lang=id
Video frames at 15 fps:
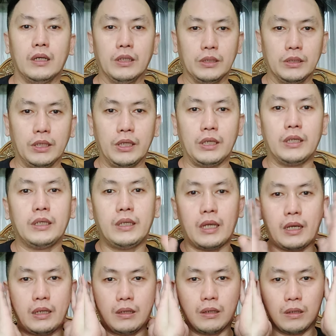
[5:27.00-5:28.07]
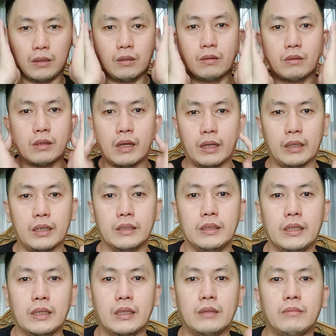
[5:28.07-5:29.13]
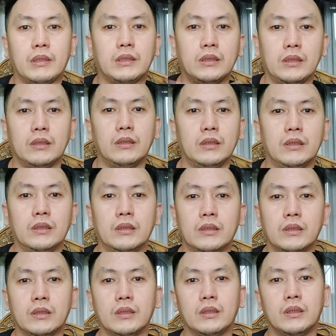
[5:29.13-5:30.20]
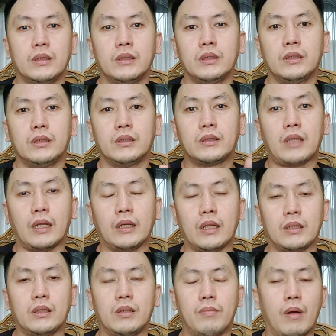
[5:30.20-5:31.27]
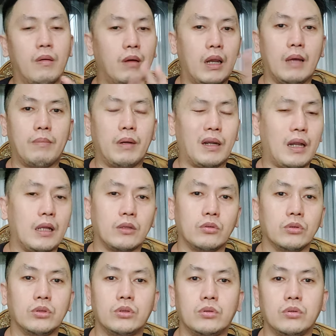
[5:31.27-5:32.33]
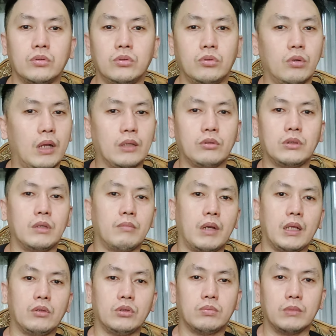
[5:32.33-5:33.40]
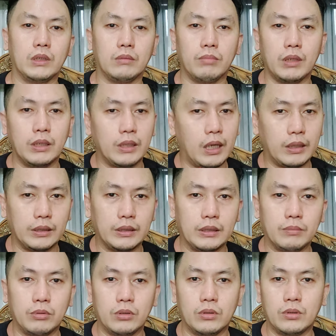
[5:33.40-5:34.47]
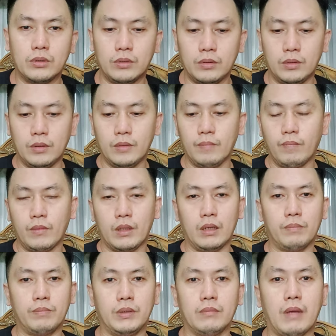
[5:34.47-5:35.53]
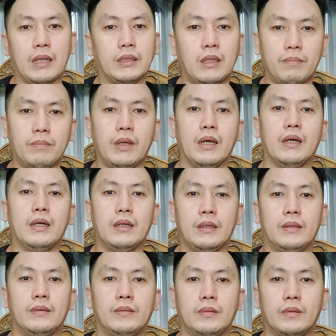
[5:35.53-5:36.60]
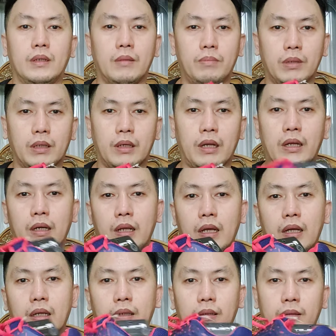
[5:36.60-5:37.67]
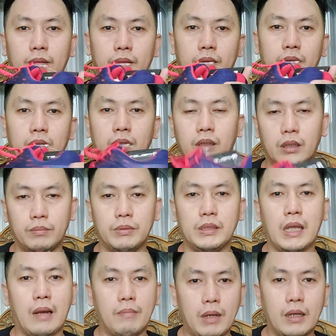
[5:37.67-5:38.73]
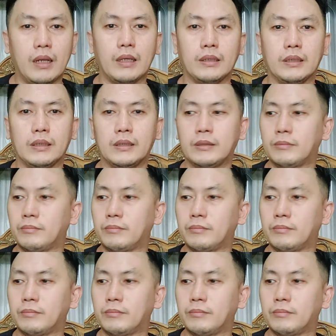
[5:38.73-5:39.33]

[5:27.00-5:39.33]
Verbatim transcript: lining yang harganya masih di standar di bawah 800 700 600 mending pilih yang ini bro lebih mantep ya lebih keren ya lebih nyaman lagi